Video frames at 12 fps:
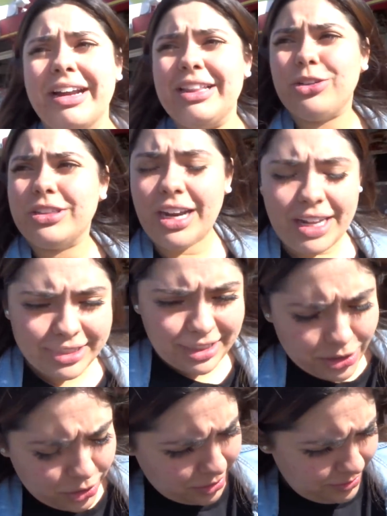verdad no traía
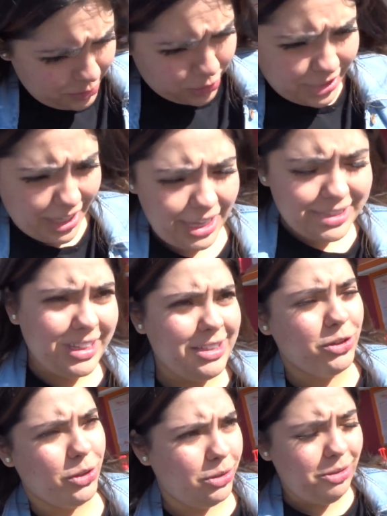tanto, no traía
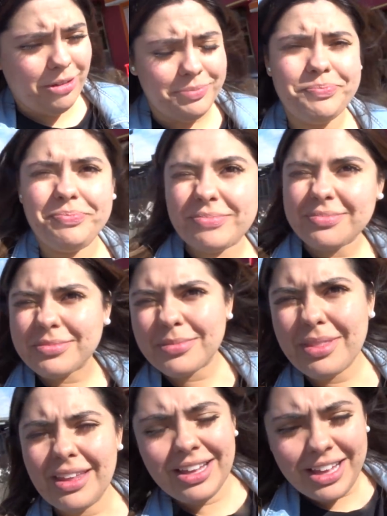tanto
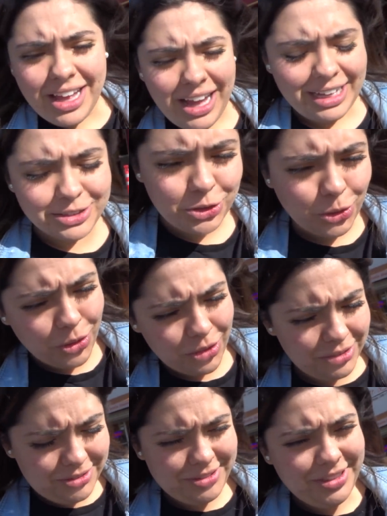
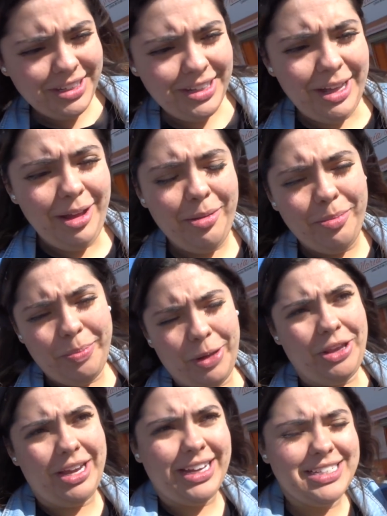antojo,
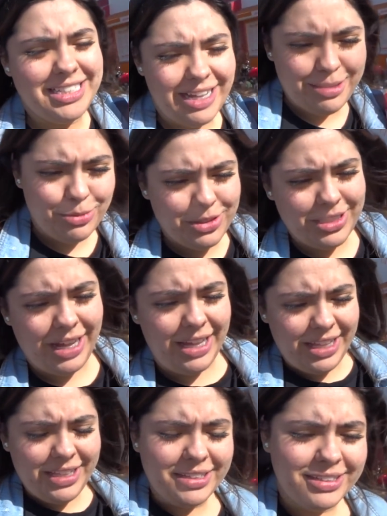pero ya que estábamos
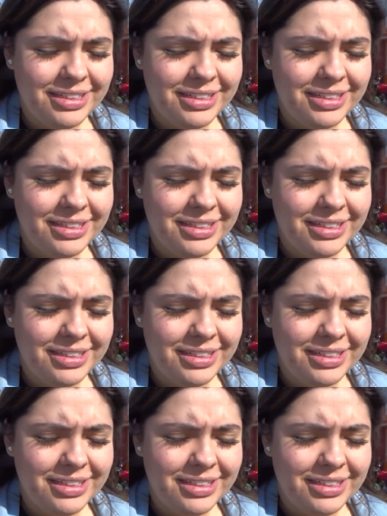ahí,